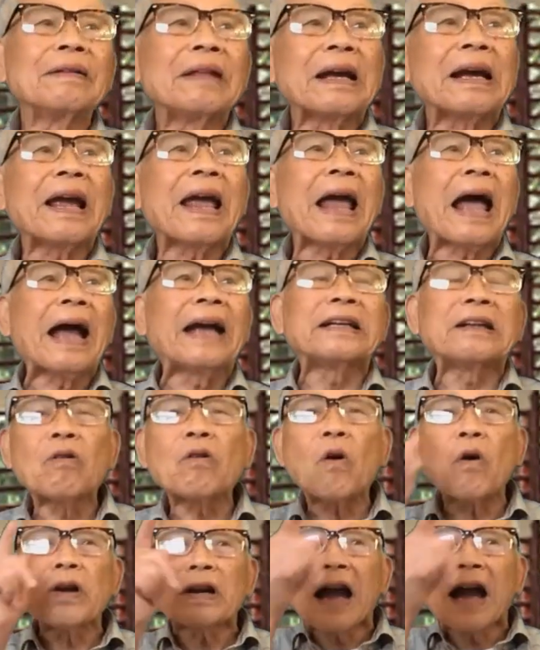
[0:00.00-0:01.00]
Thế cái hành
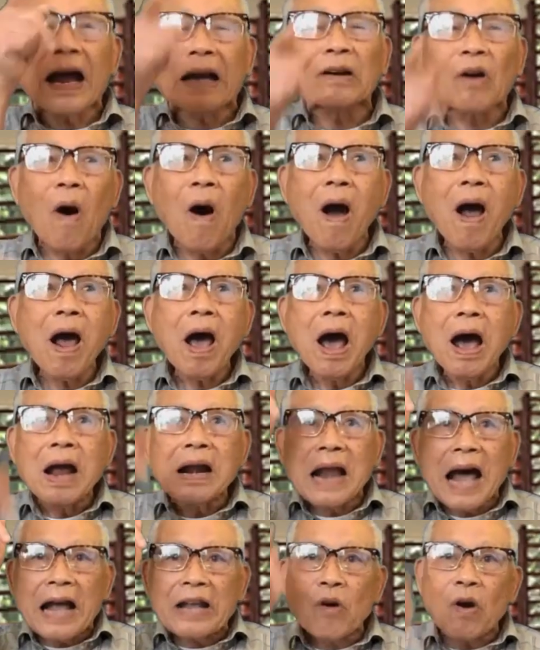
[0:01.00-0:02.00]
động khốn nạn đó
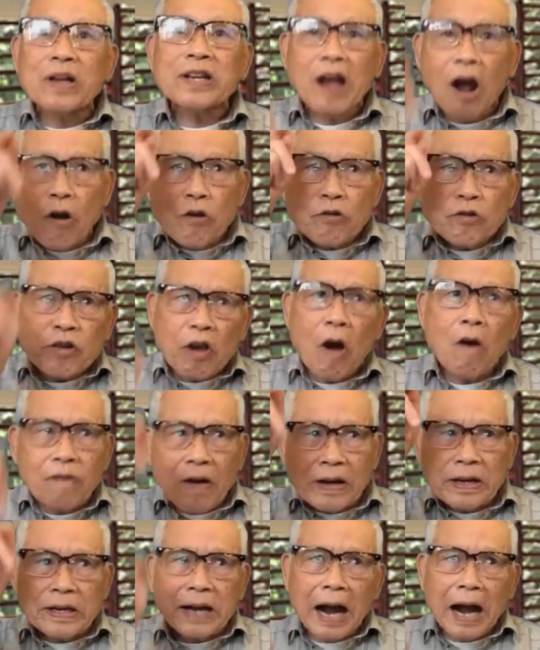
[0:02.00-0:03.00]
là do giáo triều
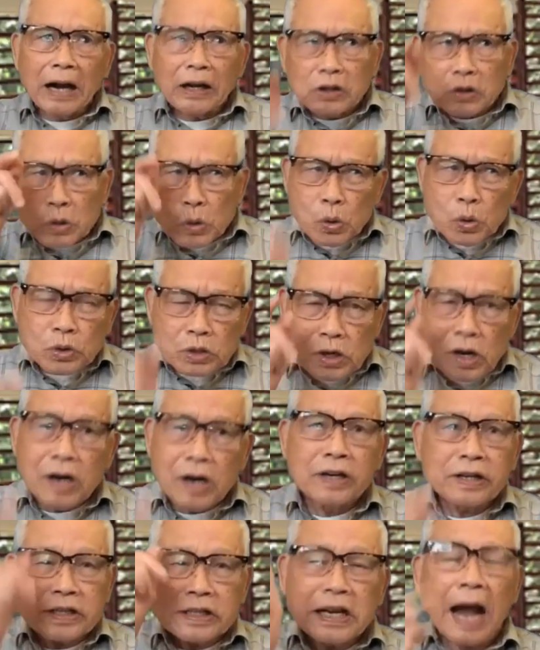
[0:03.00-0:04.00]
Vatican chủ
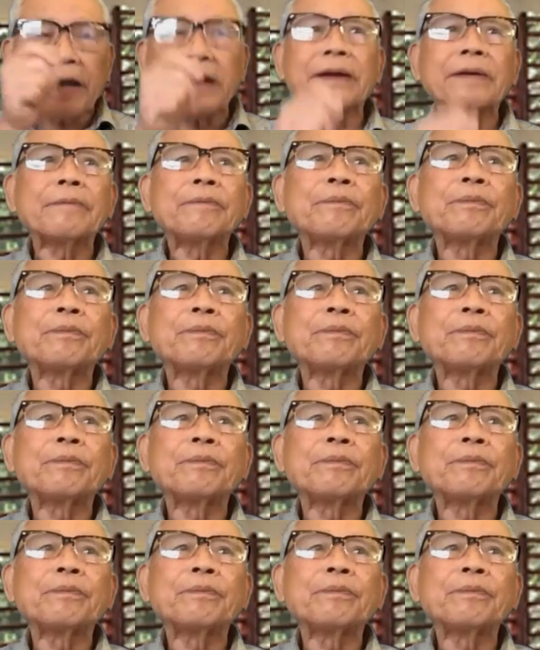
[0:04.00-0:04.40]
trương dạy